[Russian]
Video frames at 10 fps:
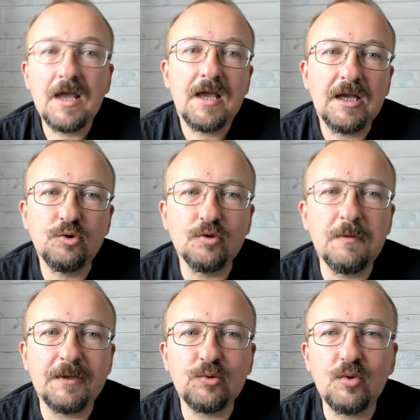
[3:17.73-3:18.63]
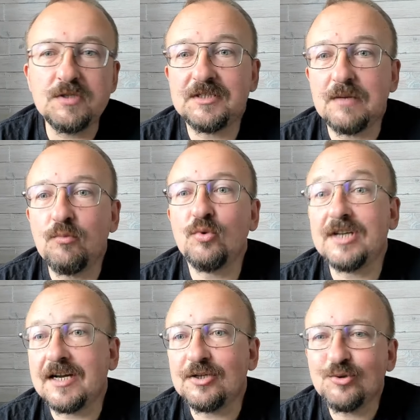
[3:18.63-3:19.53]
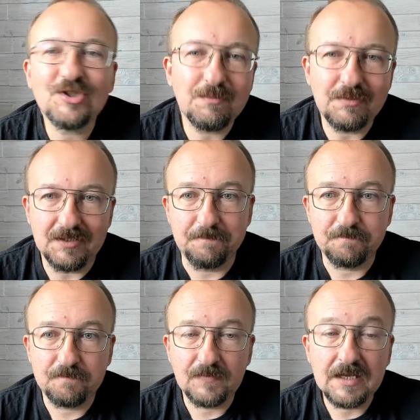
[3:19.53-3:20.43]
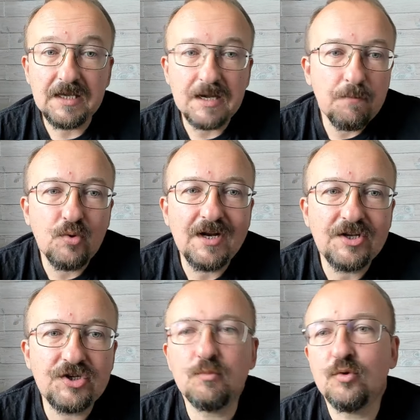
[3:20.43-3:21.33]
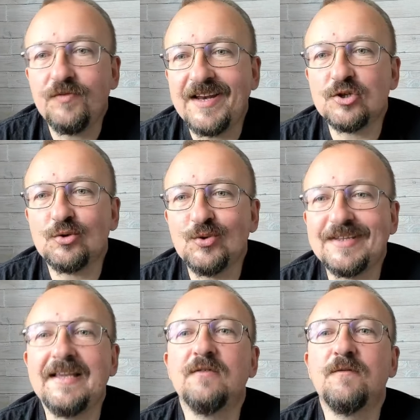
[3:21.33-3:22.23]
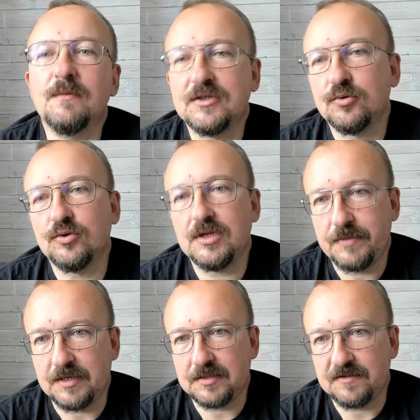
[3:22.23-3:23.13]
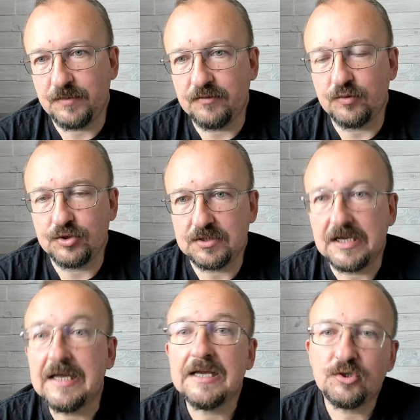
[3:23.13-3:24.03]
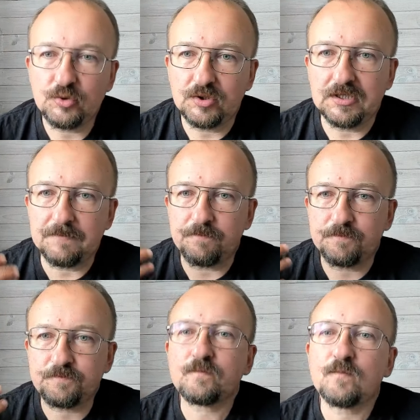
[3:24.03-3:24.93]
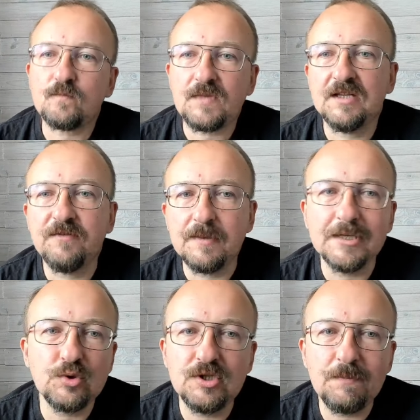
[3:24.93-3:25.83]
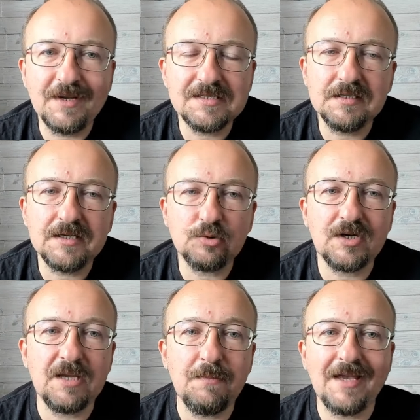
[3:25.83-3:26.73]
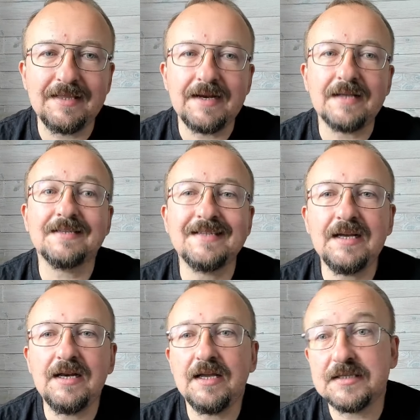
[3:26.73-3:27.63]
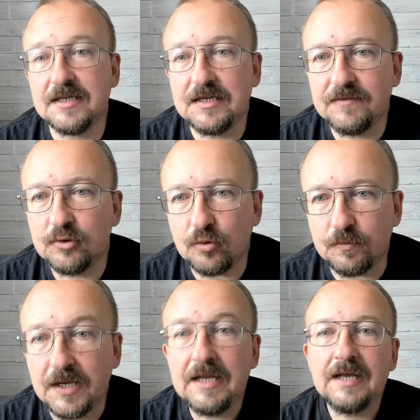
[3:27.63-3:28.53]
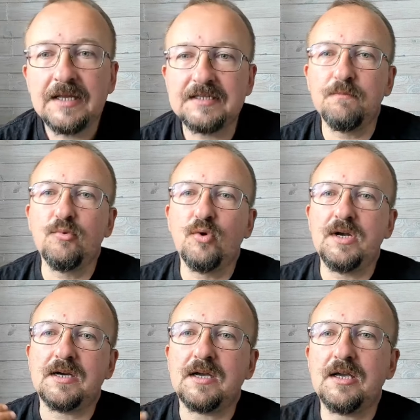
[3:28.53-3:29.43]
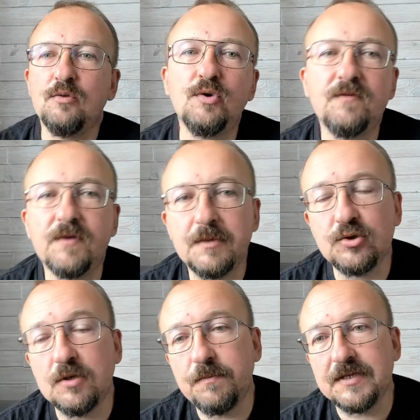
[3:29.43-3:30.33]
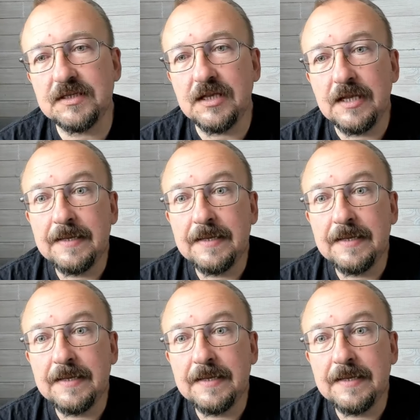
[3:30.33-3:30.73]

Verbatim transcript: И тут мы подходим к тому, так а что это было? Я более чем уверен, что это информационная операция в первую очередь. Что это информационный посыл, который имеет ряд целей и целевых групп. Тем более, как и любой информационный посыл,